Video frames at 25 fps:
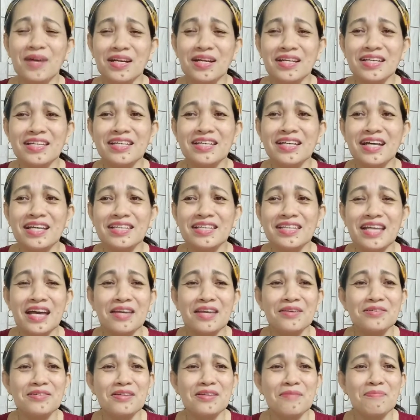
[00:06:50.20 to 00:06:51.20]
mag-ingat
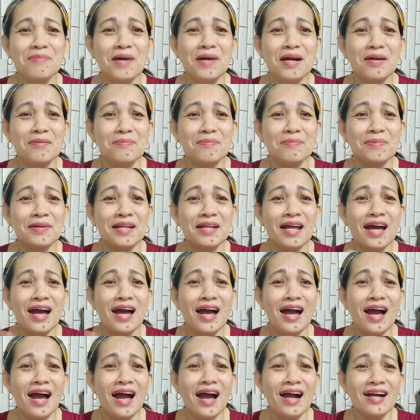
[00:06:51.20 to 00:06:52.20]
tayo sa
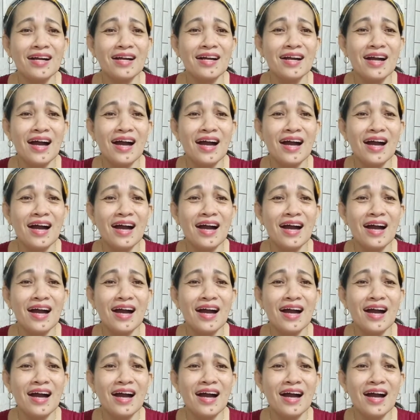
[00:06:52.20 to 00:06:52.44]
pag-prank